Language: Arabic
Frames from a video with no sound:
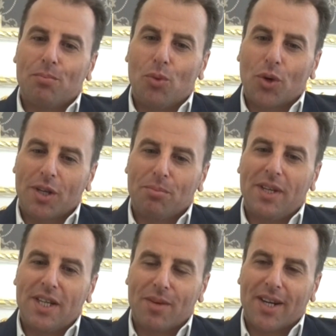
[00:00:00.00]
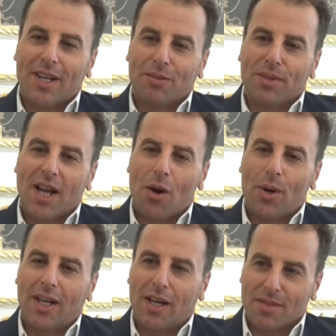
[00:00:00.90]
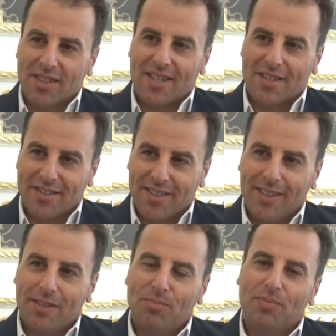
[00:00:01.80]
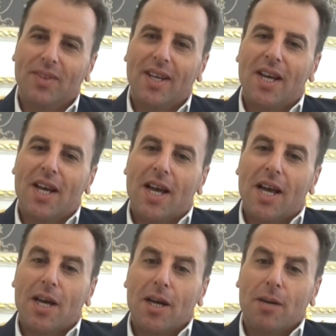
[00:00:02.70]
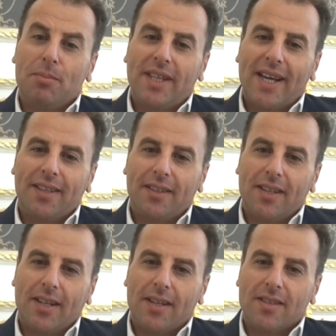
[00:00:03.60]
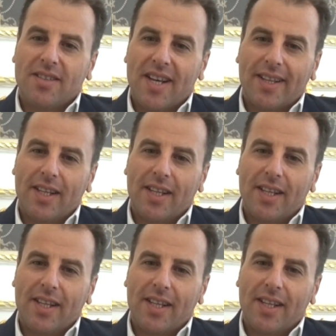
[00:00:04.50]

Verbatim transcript: مقيم بالإمارات من حوالي 15 سنة آه، بداية زيارة